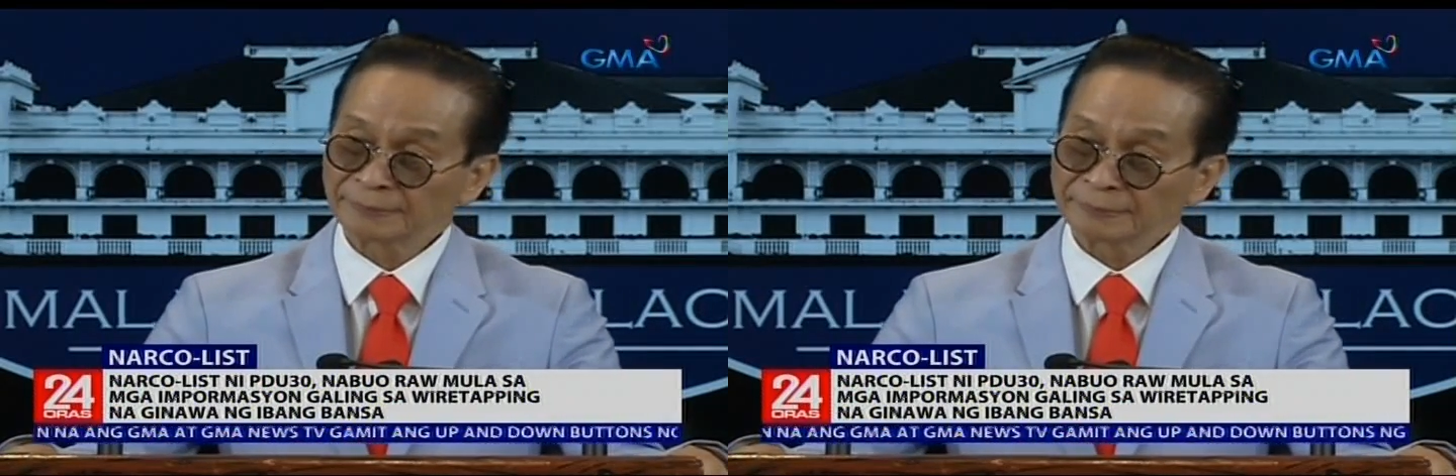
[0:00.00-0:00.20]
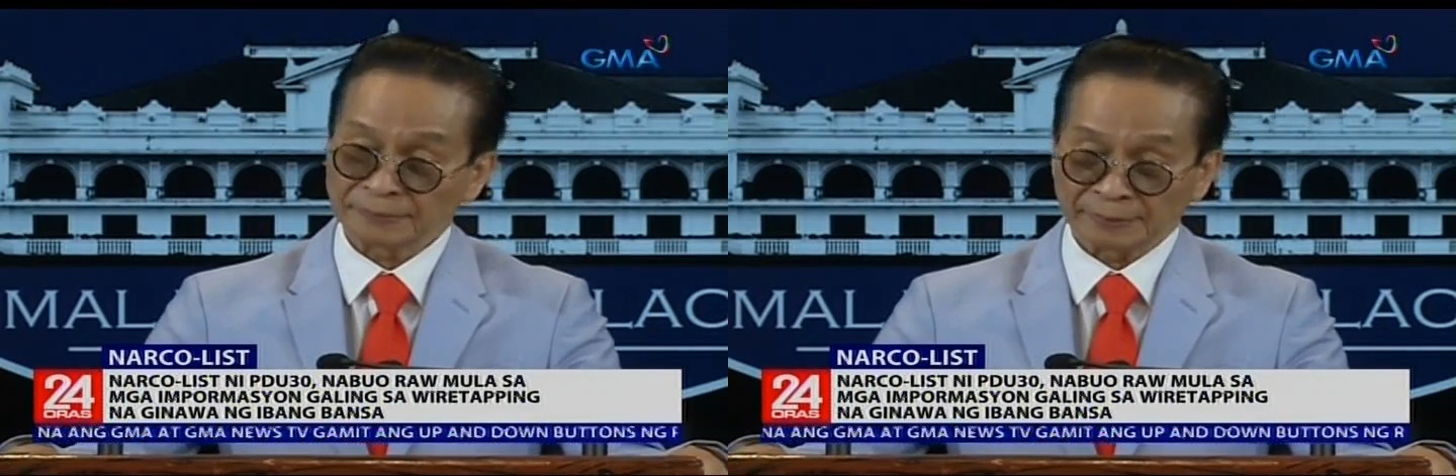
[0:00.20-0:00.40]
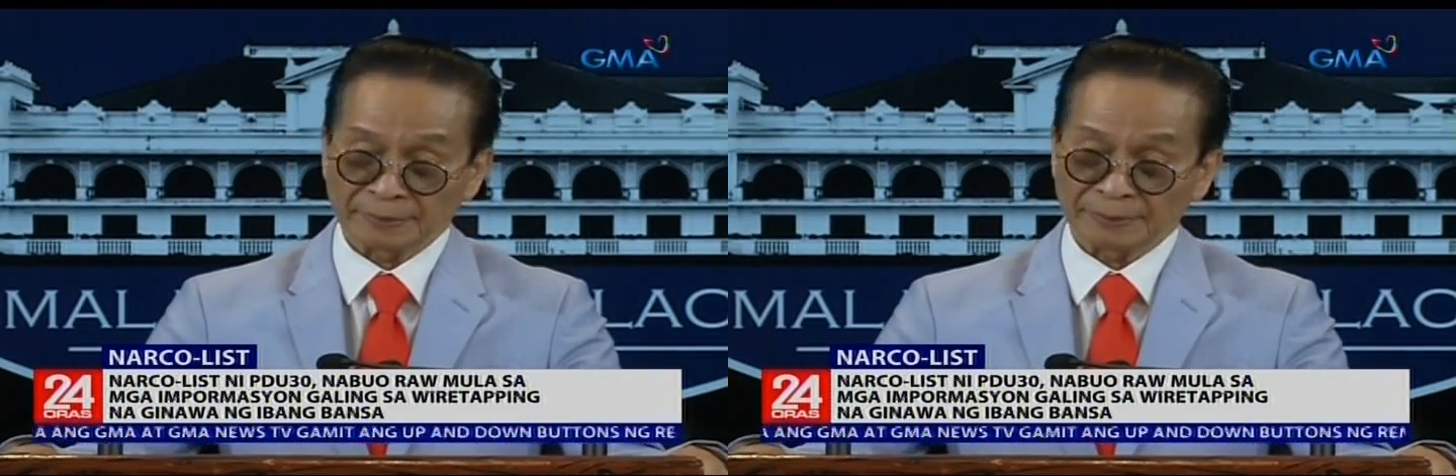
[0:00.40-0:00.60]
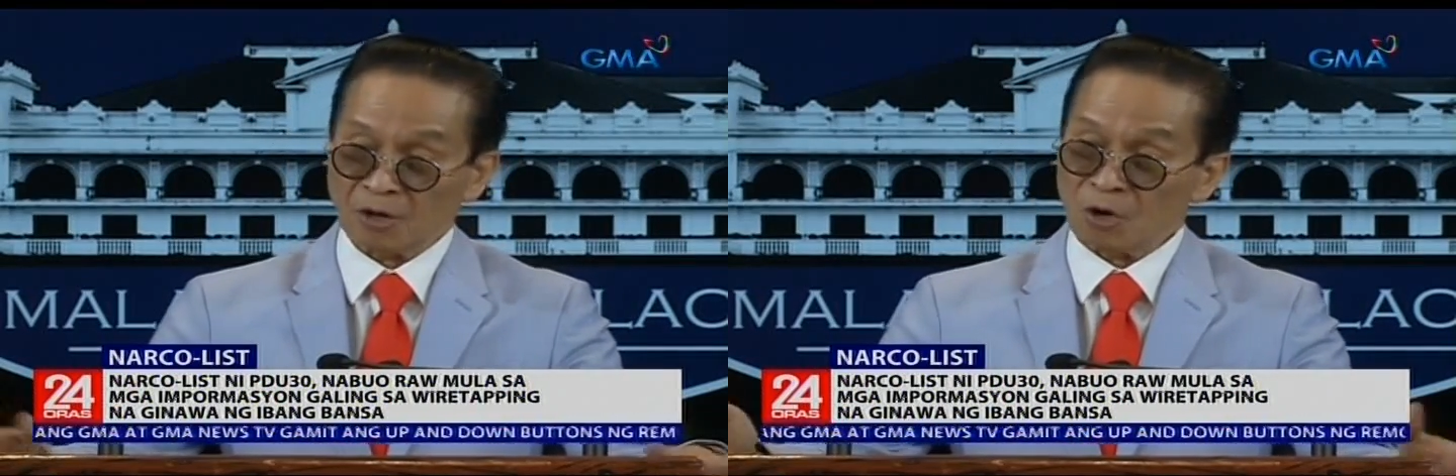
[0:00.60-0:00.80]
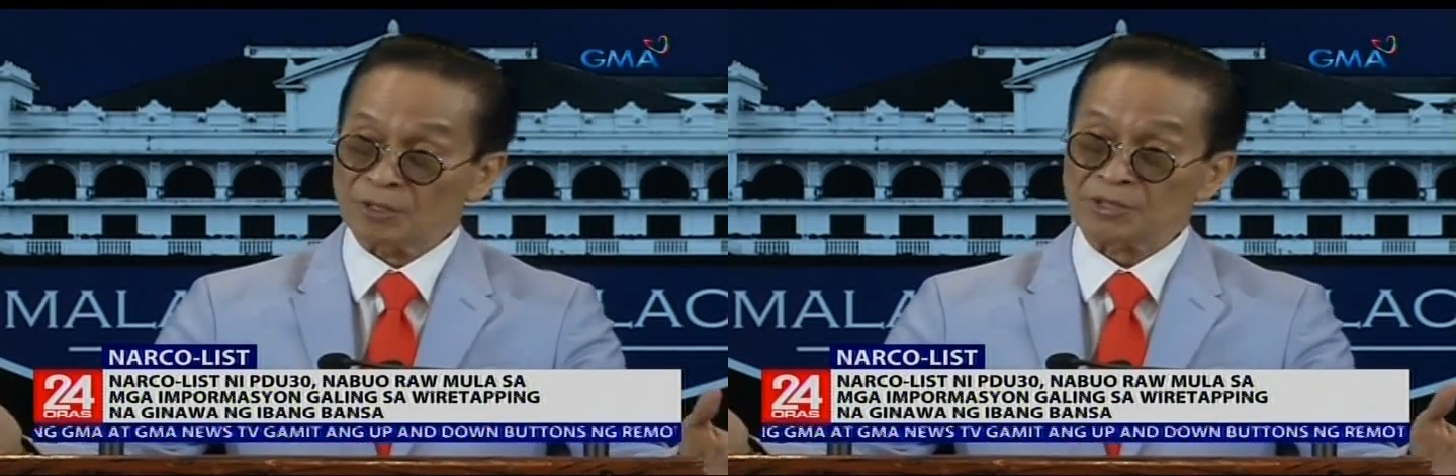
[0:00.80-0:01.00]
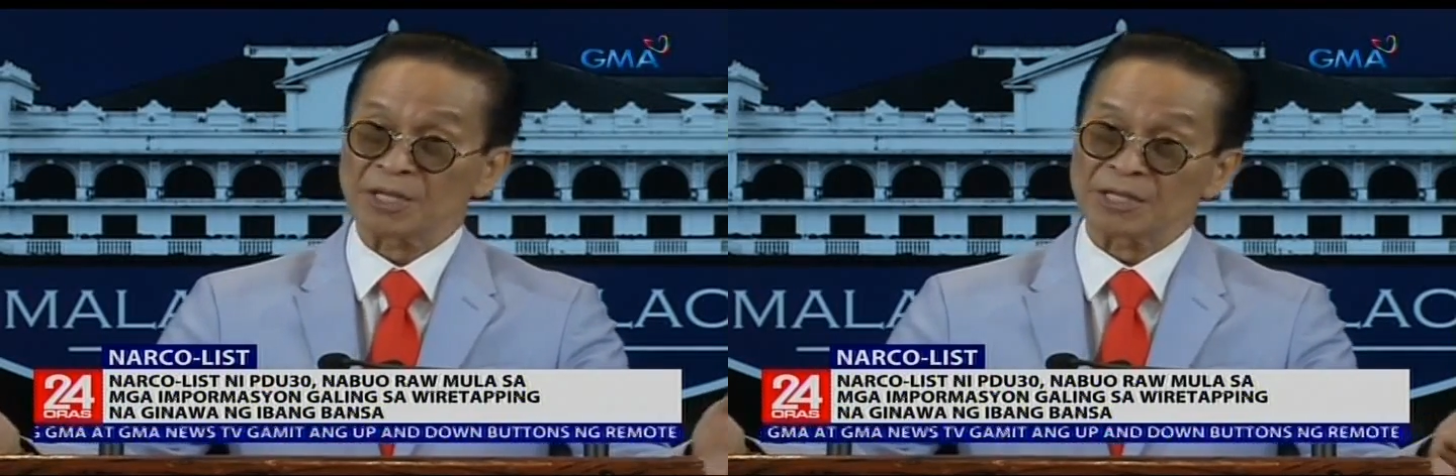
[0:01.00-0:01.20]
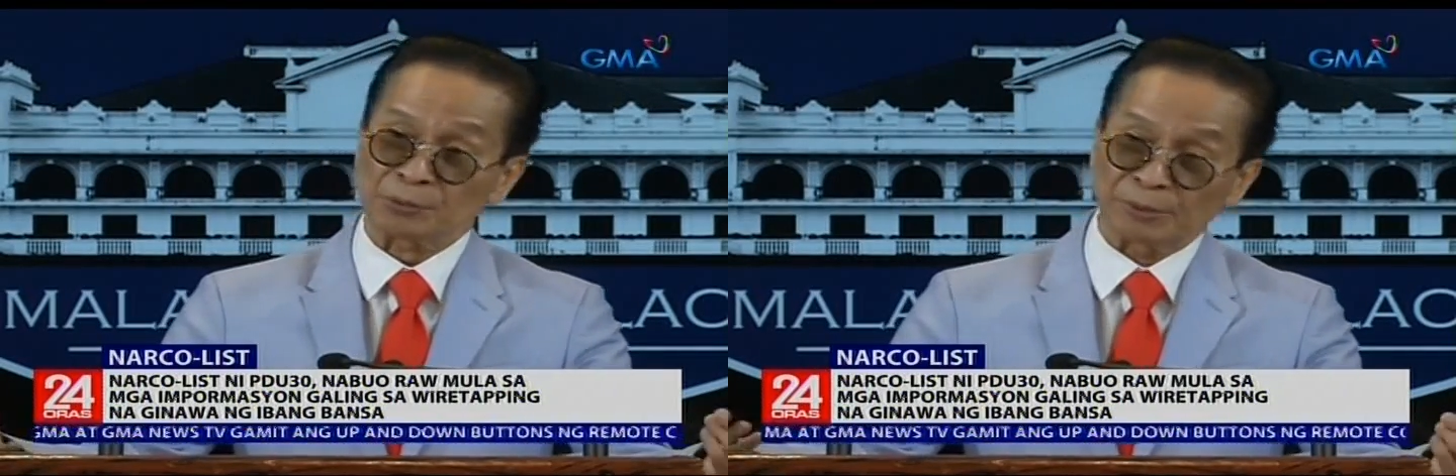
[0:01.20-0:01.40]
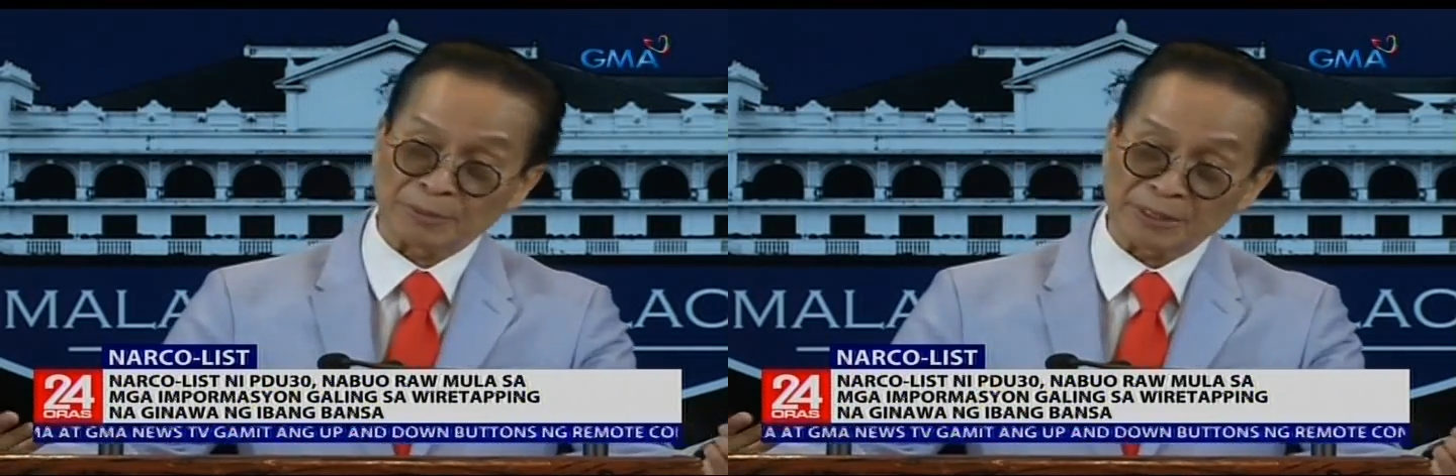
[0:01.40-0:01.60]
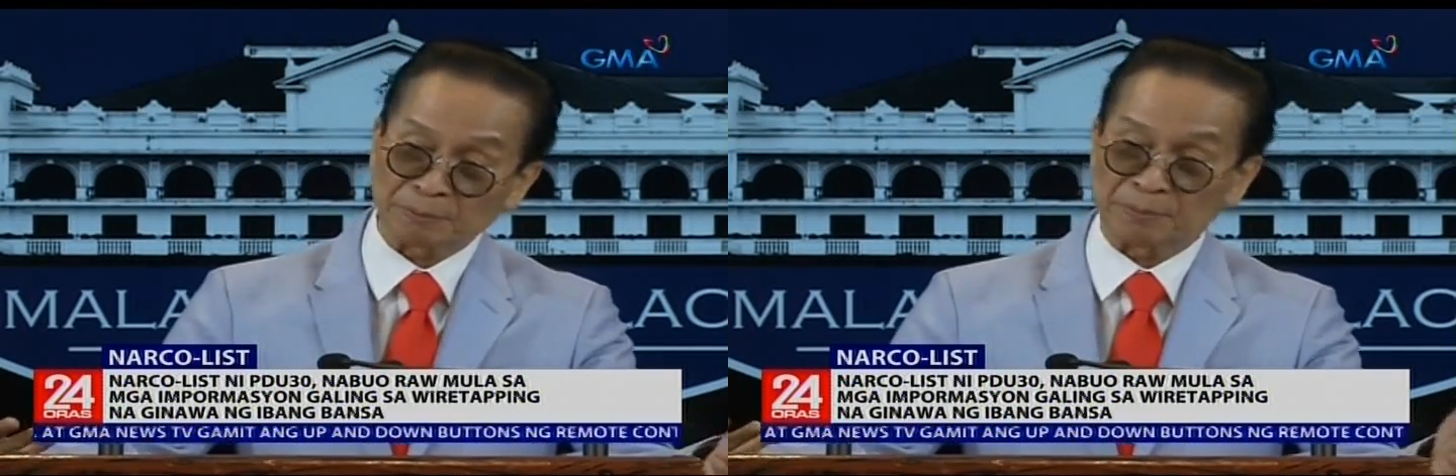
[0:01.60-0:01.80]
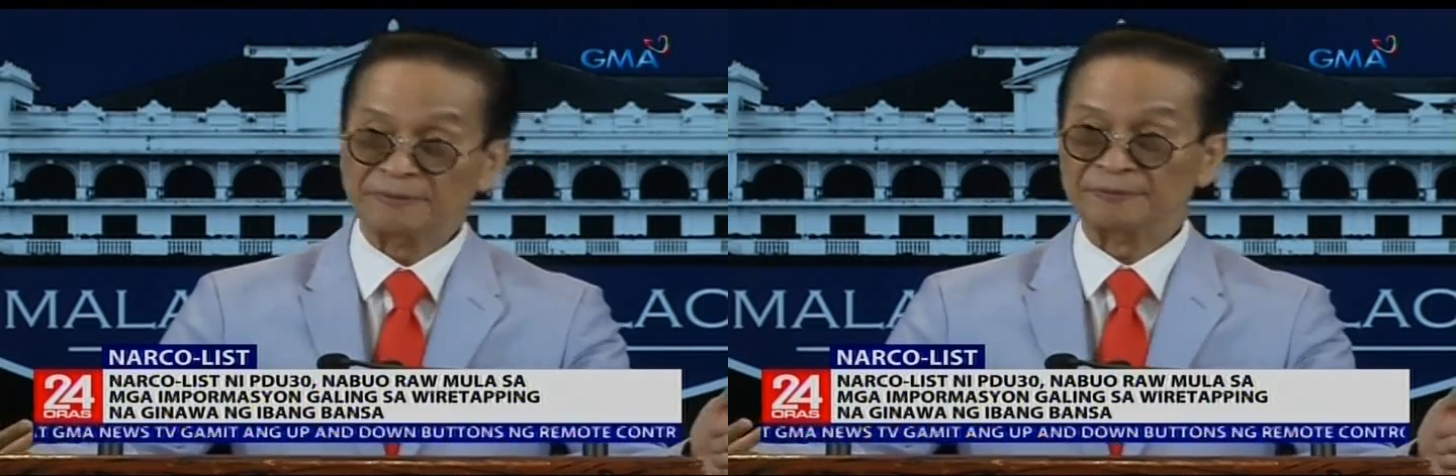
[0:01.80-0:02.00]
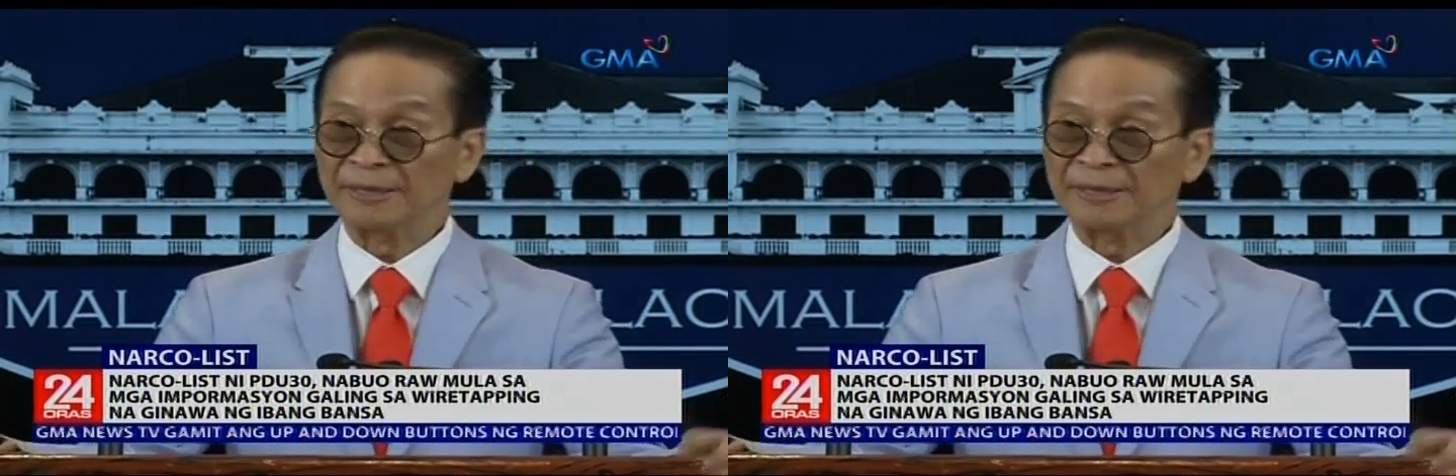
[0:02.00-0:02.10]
walang permiso ng korte pero sabi ni